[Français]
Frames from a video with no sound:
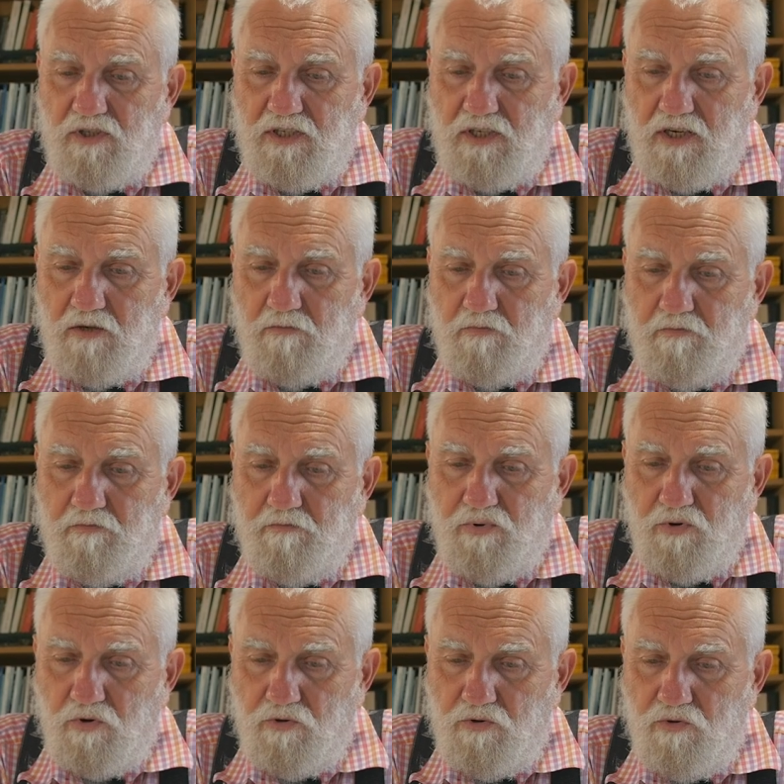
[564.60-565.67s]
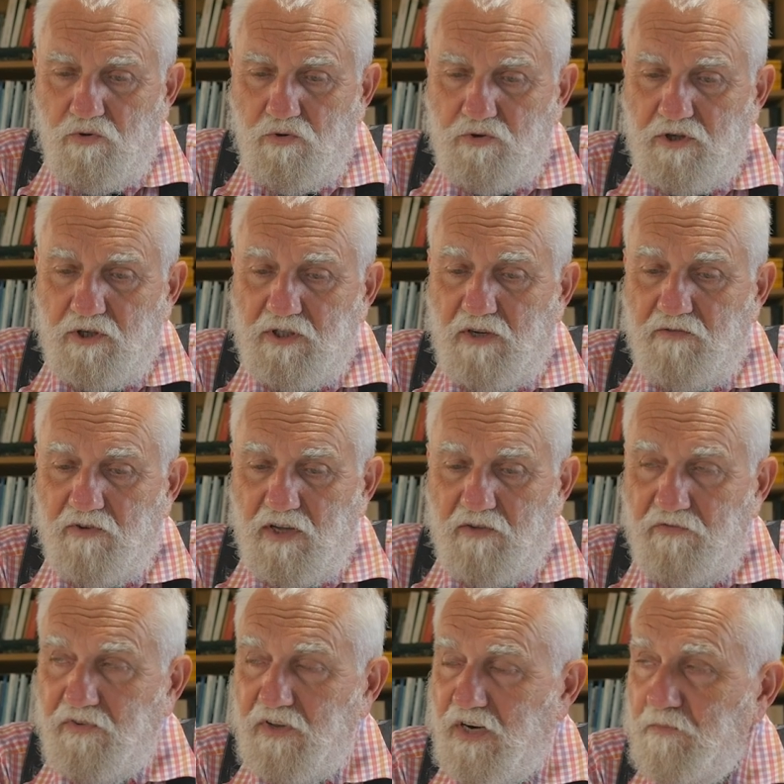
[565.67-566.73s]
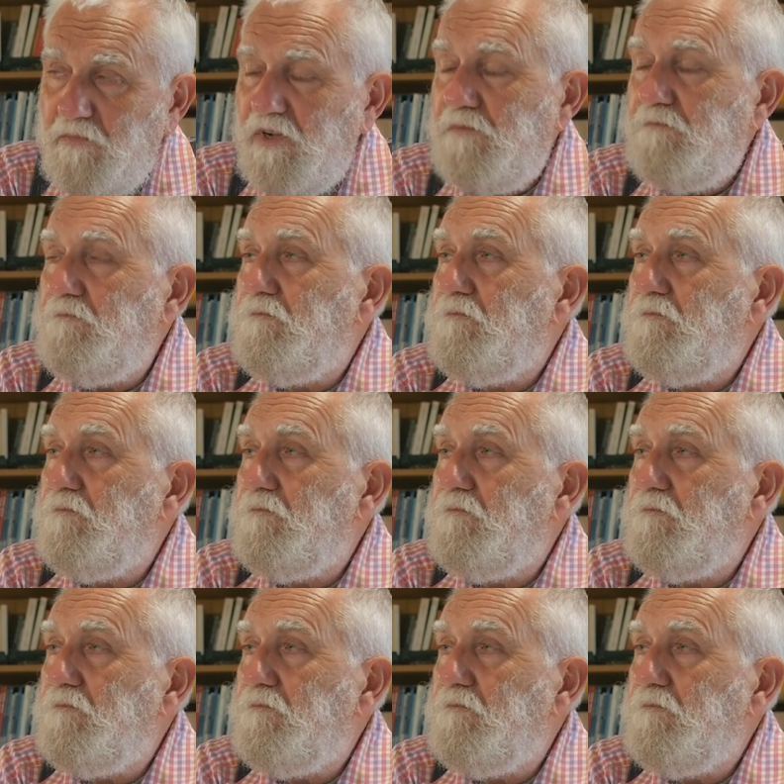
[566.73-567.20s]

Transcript: scènes porno dans des vrais films,